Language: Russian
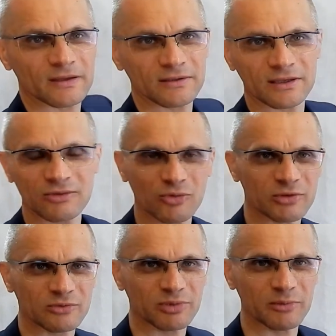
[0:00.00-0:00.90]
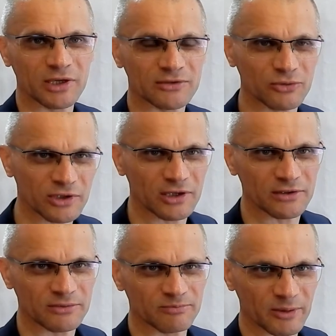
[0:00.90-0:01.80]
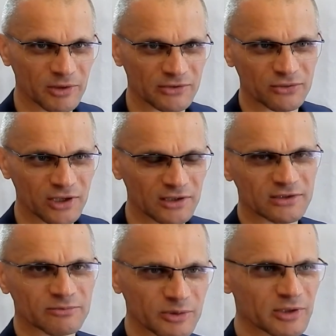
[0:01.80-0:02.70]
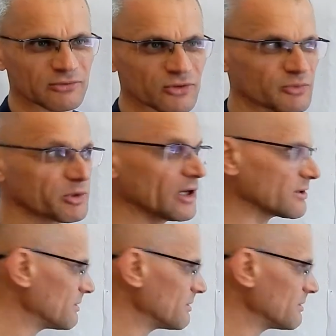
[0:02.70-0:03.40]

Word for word: таким образом поменять свою реальность, поменять свою реальность, поменять свое восприятие.